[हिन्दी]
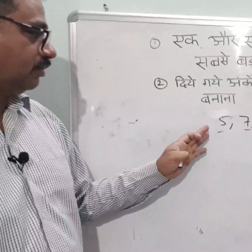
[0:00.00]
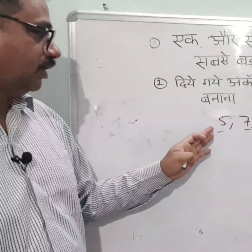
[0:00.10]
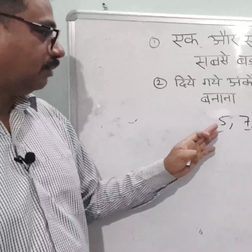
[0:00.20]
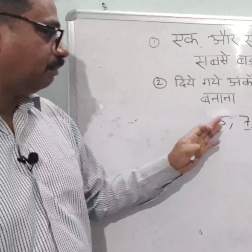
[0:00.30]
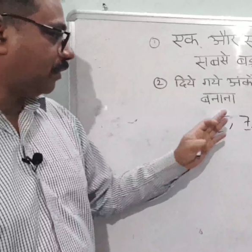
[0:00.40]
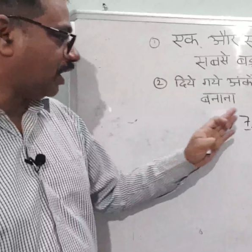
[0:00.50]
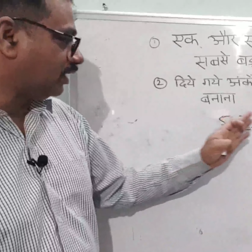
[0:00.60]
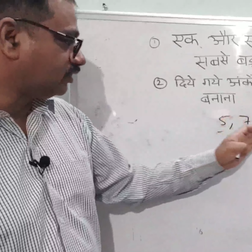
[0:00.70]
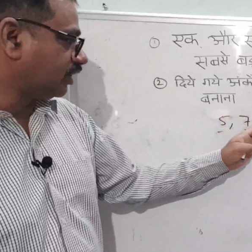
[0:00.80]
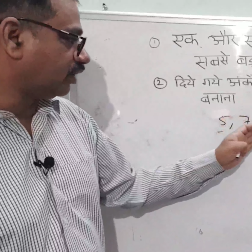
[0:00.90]
हुए
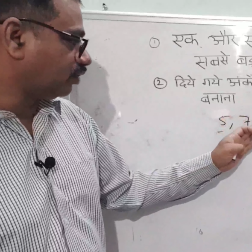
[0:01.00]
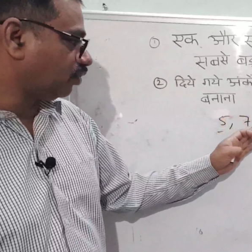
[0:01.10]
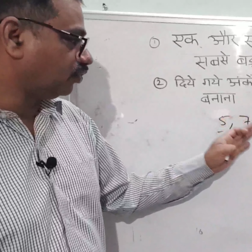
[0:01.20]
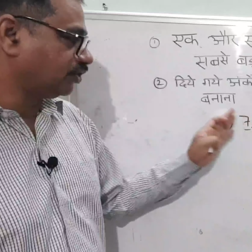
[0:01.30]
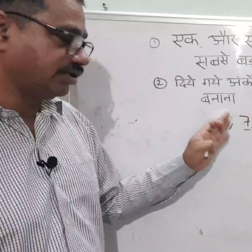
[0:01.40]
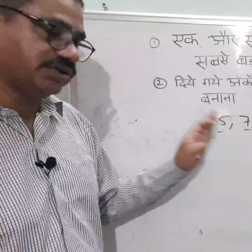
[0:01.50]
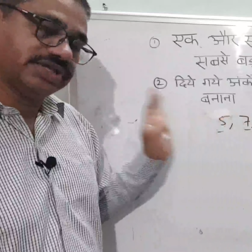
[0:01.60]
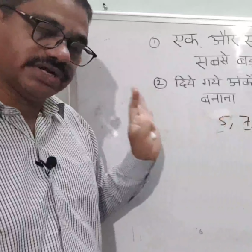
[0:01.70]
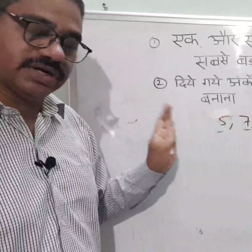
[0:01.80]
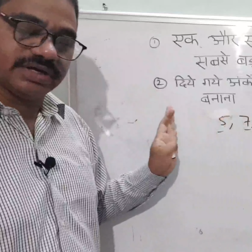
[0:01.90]
पांच अंकों की
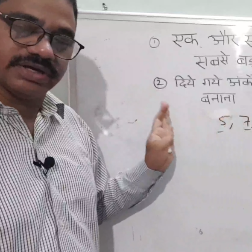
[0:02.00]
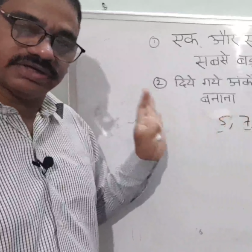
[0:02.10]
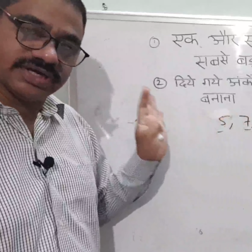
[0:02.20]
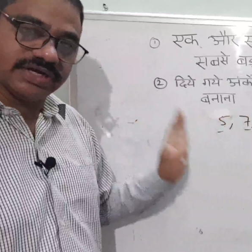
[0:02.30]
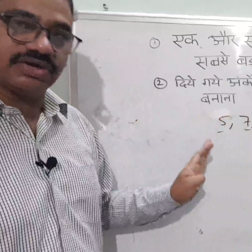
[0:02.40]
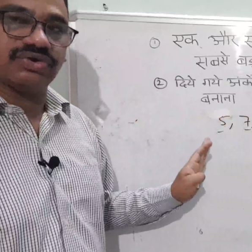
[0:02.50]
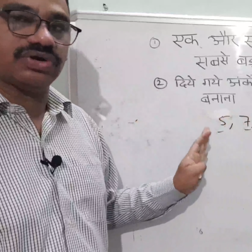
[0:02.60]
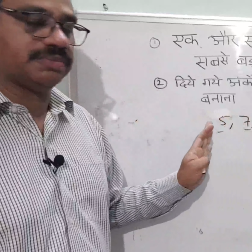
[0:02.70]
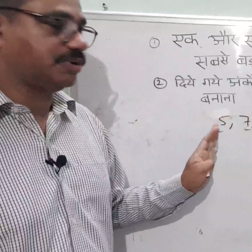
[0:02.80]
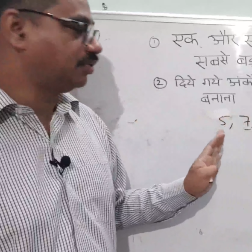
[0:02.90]
जितने अंक हैं सारे अंकों का
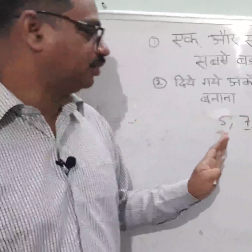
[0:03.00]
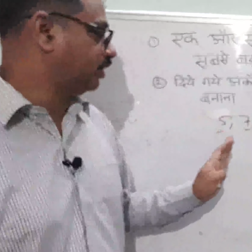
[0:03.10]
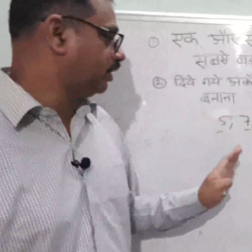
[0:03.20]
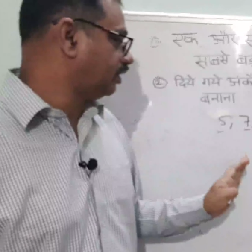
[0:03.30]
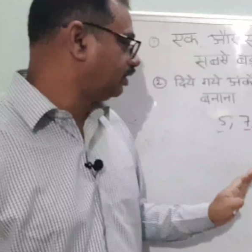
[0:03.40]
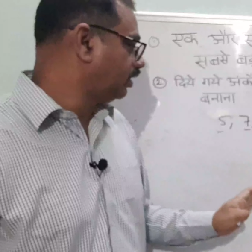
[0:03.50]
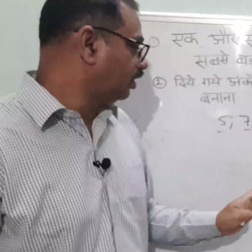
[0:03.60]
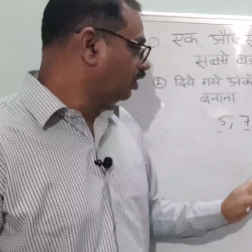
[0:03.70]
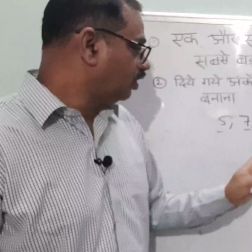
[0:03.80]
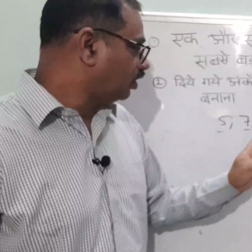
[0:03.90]
प्रयोग होना है
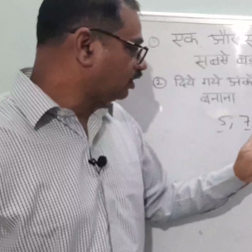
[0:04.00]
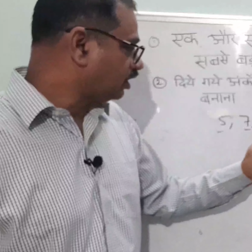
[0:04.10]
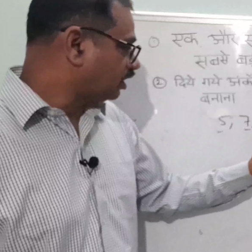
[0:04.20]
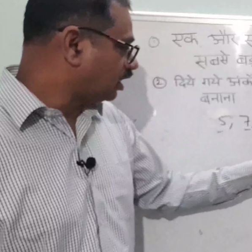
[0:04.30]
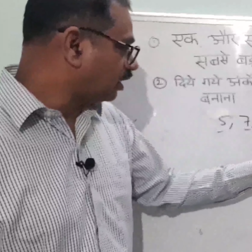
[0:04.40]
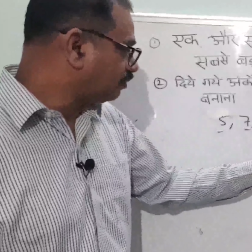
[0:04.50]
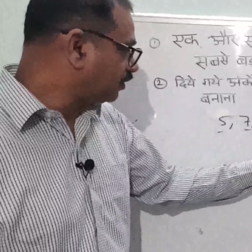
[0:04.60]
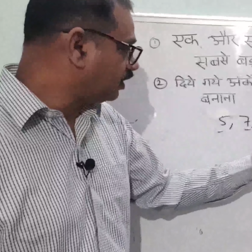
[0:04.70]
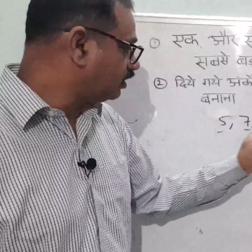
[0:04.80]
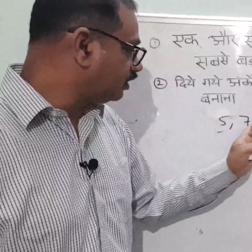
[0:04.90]
और
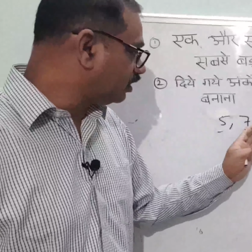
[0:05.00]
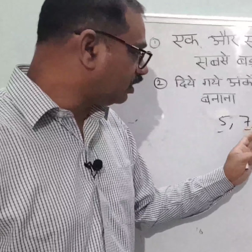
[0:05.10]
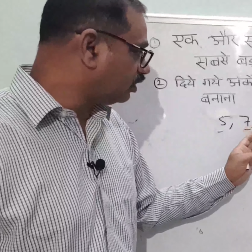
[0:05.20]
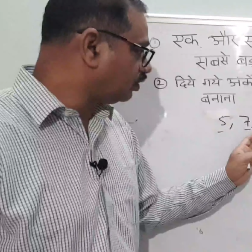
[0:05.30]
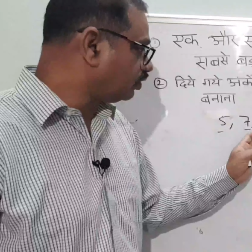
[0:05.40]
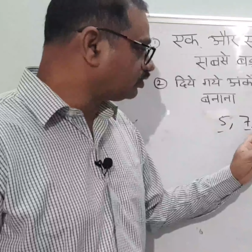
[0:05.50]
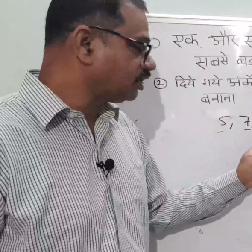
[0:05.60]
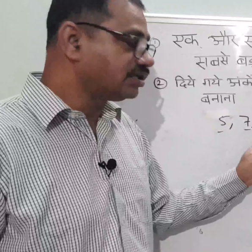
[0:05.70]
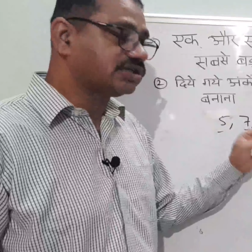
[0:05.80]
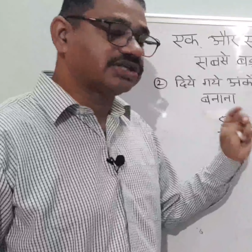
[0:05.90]
आपने इन अंकों से
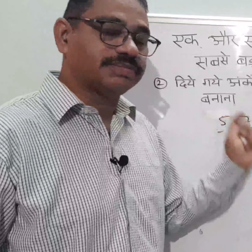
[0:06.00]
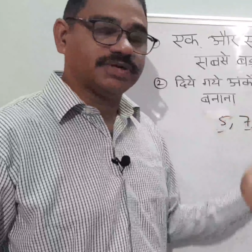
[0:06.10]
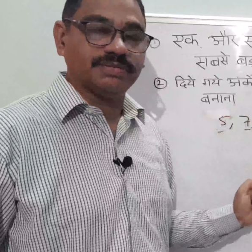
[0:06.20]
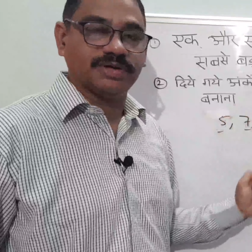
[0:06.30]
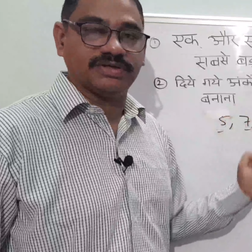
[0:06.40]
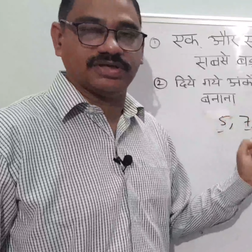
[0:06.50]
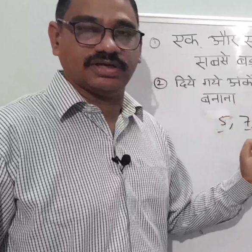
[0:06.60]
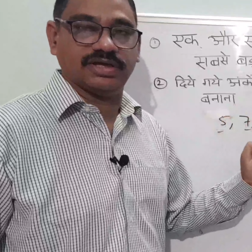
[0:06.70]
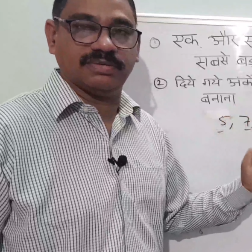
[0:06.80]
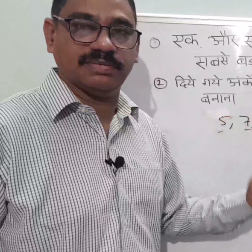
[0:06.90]
सबसे बड़ी
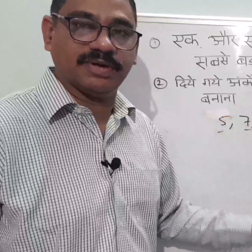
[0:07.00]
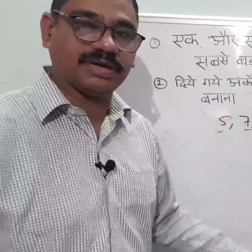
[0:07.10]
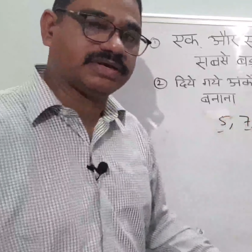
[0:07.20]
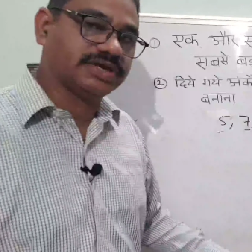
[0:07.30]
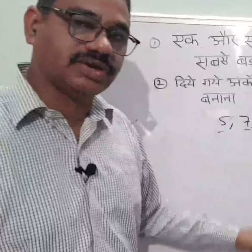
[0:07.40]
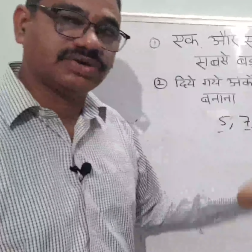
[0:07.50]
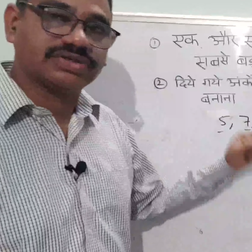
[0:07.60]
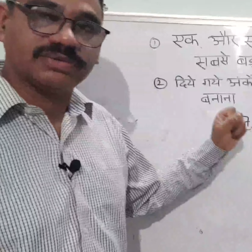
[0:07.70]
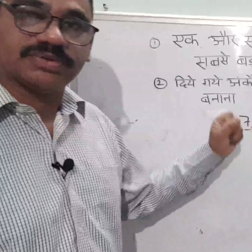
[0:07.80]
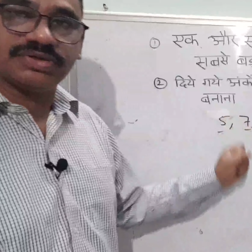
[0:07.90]
संख्या भी बनानी है और
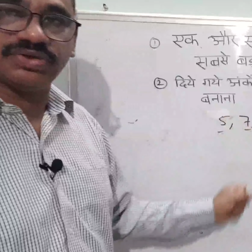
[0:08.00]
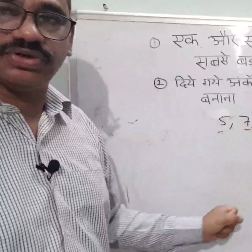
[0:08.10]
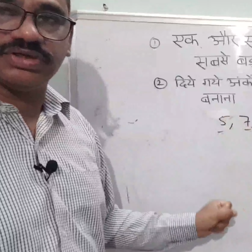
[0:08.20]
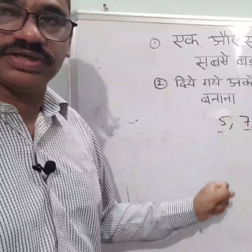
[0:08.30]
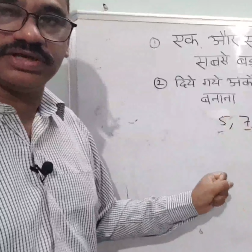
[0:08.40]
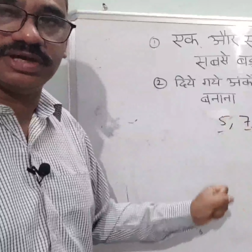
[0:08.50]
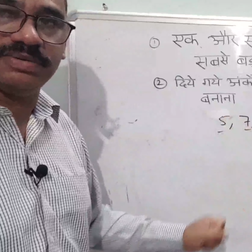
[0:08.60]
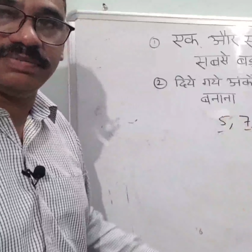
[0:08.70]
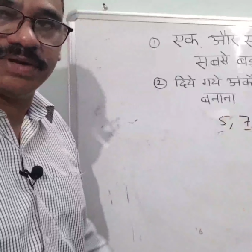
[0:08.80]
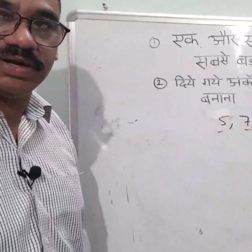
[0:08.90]
सबसे छोटी संख्या भी
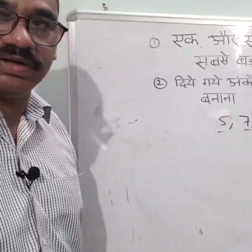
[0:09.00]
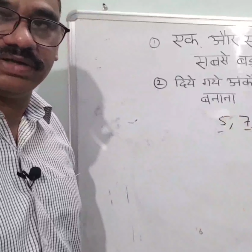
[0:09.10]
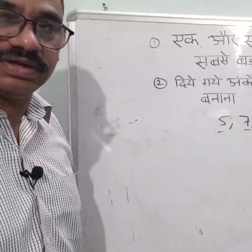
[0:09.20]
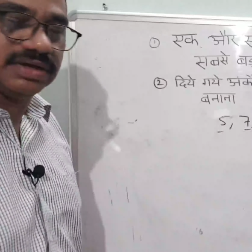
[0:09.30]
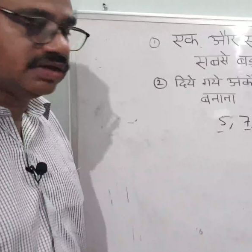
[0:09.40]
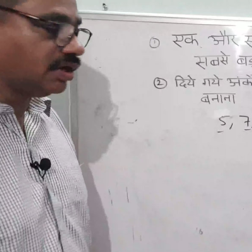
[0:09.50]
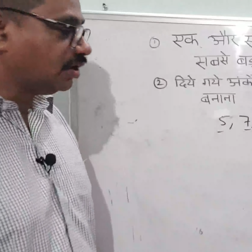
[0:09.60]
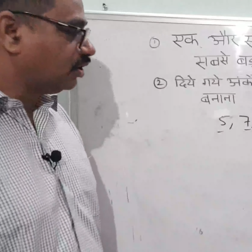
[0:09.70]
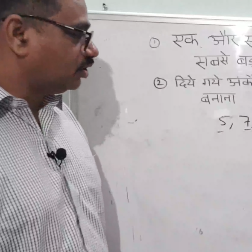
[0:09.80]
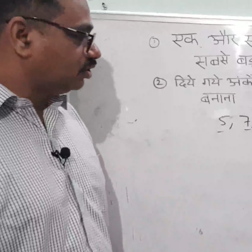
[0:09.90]
बनानी है
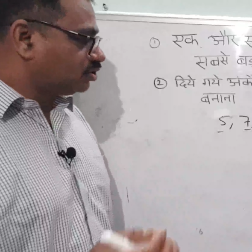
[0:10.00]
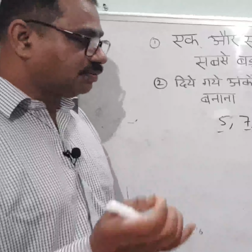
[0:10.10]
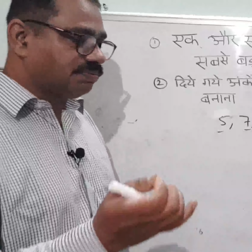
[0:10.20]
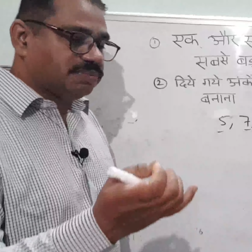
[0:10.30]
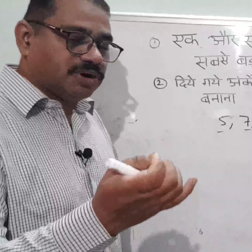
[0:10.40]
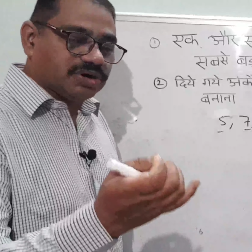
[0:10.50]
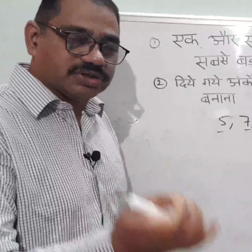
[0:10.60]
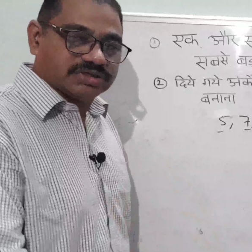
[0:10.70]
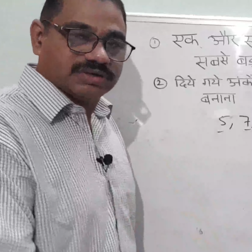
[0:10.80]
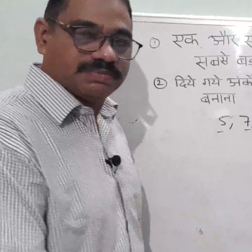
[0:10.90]
तो बहुत
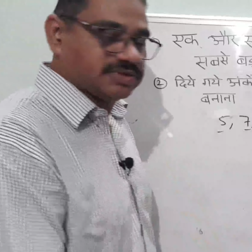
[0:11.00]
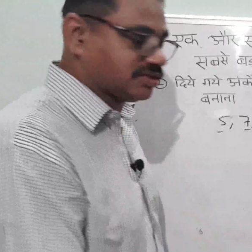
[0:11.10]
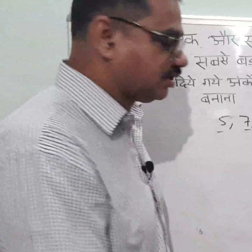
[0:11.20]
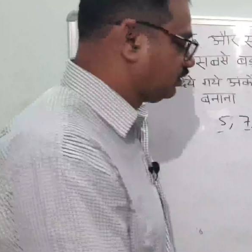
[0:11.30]
सिंपल सा